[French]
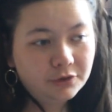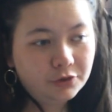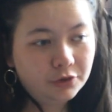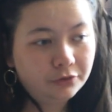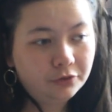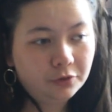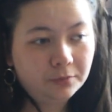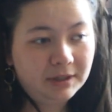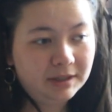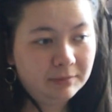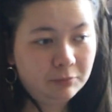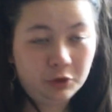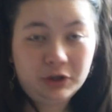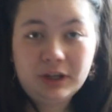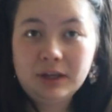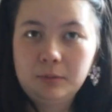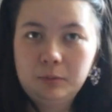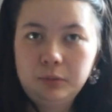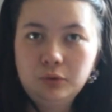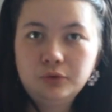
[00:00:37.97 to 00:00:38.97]
Sauf que bah il
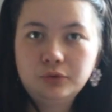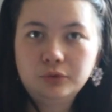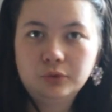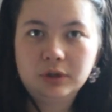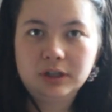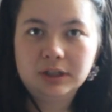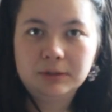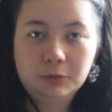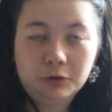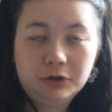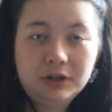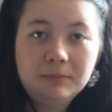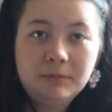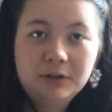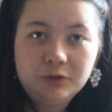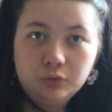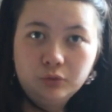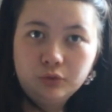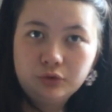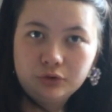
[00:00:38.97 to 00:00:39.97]
manquait un plus quoi, il manquait
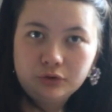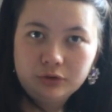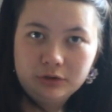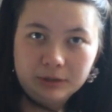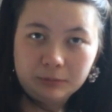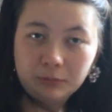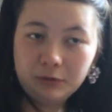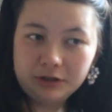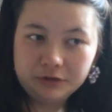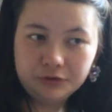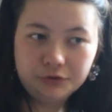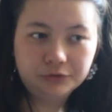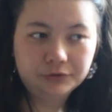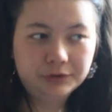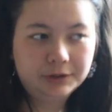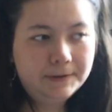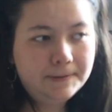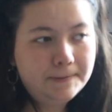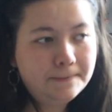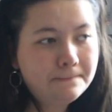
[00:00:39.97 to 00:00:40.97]
ma touche à moi, tu
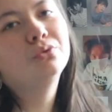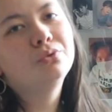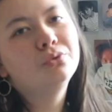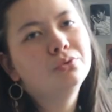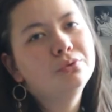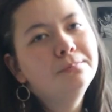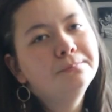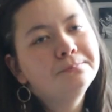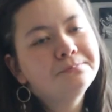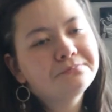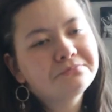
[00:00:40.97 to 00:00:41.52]
vois. Du coup,